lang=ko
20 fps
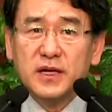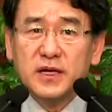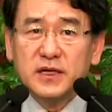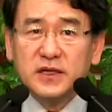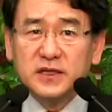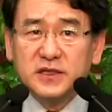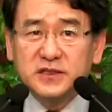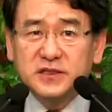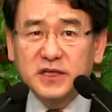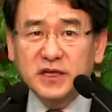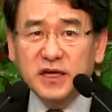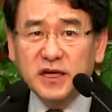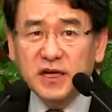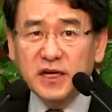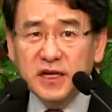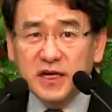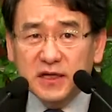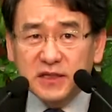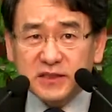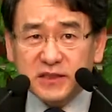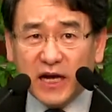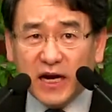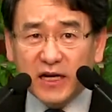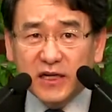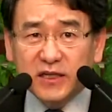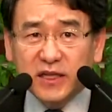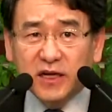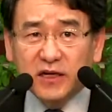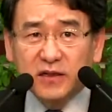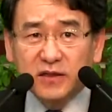이제 잘
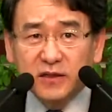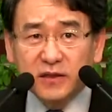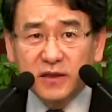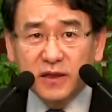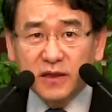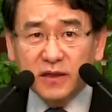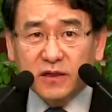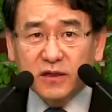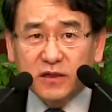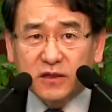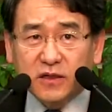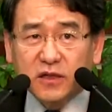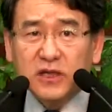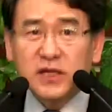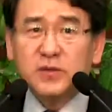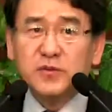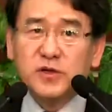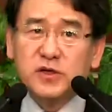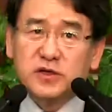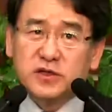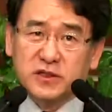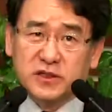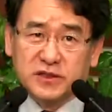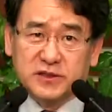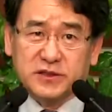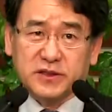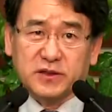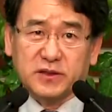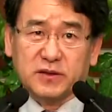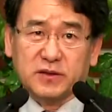되는 그 그림을
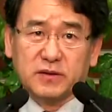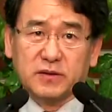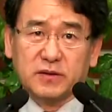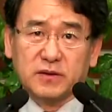그리세요.